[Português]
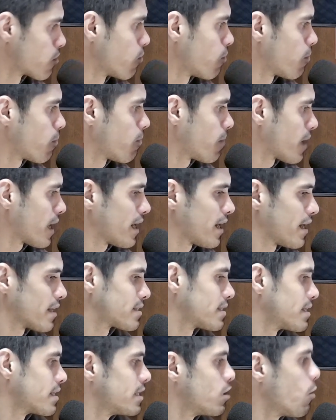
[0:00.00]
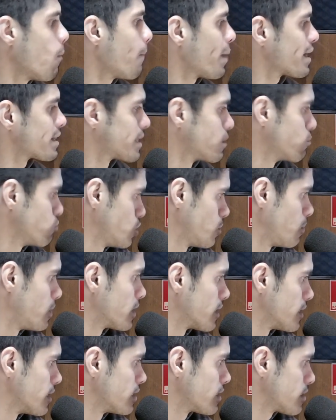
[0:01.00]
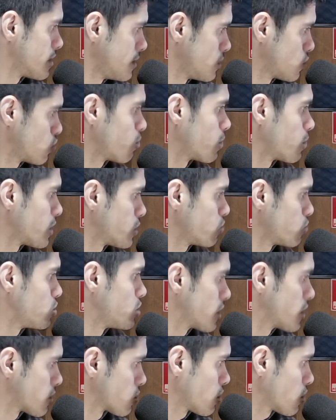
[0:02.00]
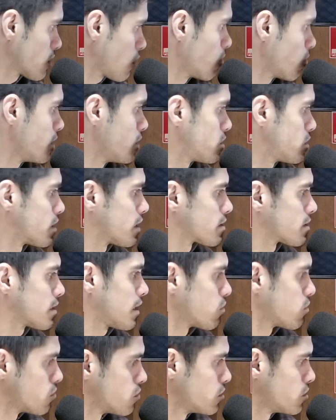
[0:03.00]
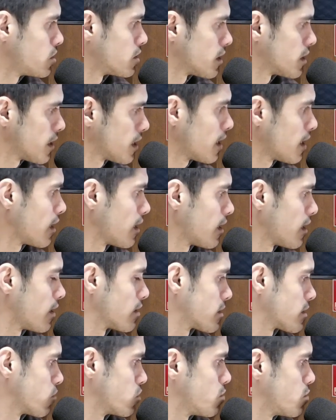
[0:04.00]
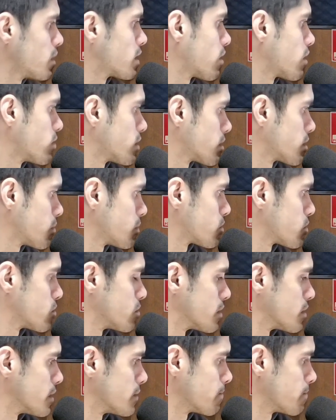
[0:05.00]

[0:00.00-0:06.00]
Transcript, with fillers: para seguir um padrão de beleza e isso prejudica totalmente né, a saúde, né? A, a saúde mental dessa pessoa, né?